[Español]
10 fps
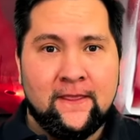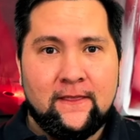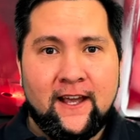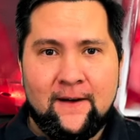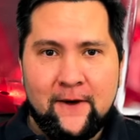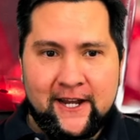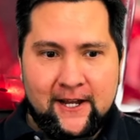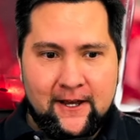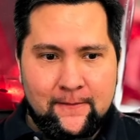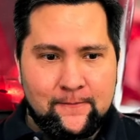de
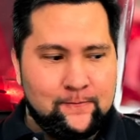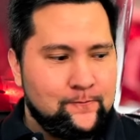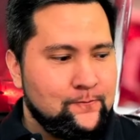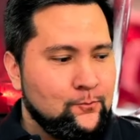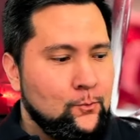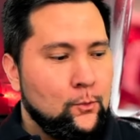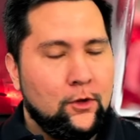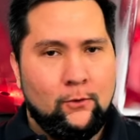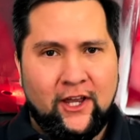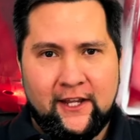Jamaica.
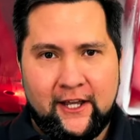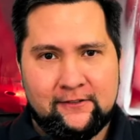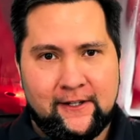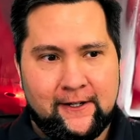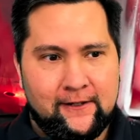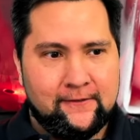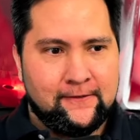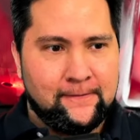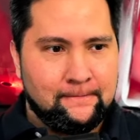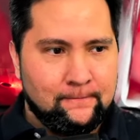¿Cómo la dirías en inglés?